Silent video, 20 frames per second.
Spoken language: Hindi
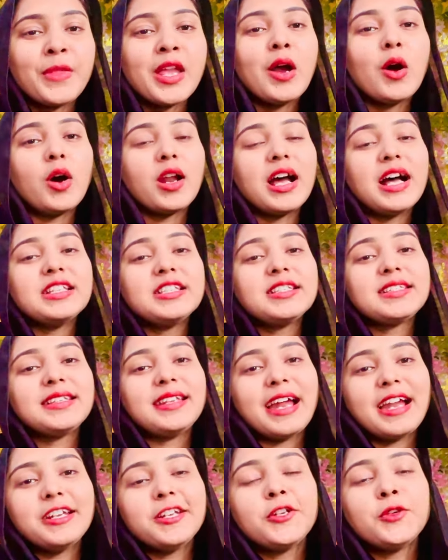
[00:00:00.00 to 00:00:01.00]
और आज इस
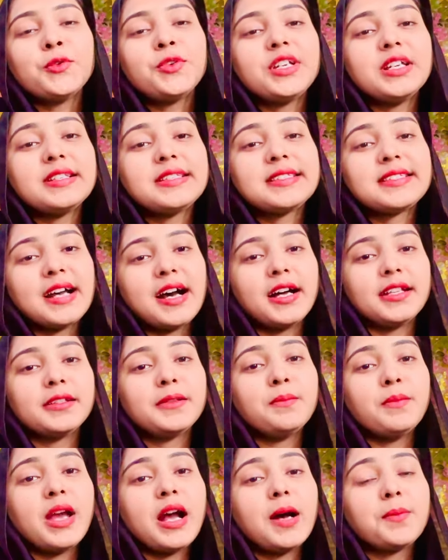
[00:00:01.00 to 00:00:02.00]
ग्रैटिट्यूड के साथ
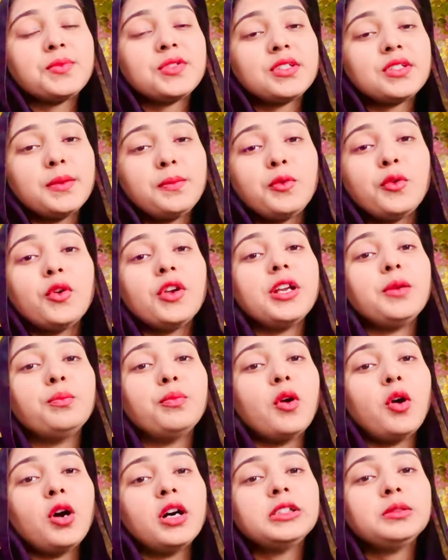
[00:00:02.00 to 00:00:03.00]
मैं आप सबको एक
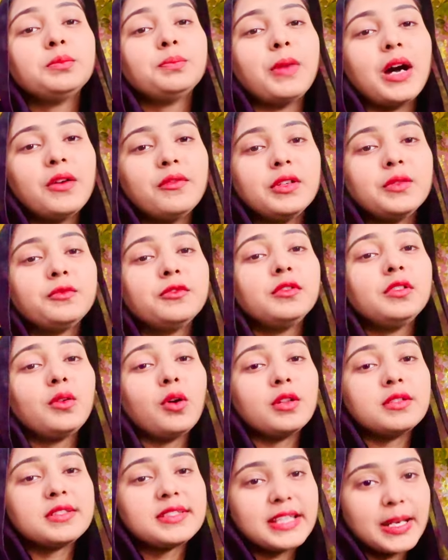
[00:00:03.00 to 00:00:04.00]
बहुत पावरफुल
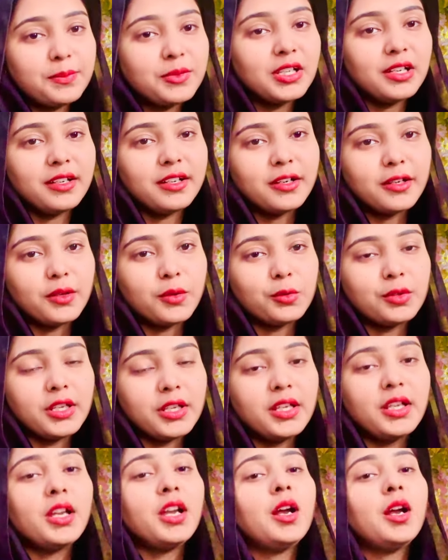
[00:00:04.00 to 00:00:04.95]
कॉन्सेप्ट क्लियर करूँगी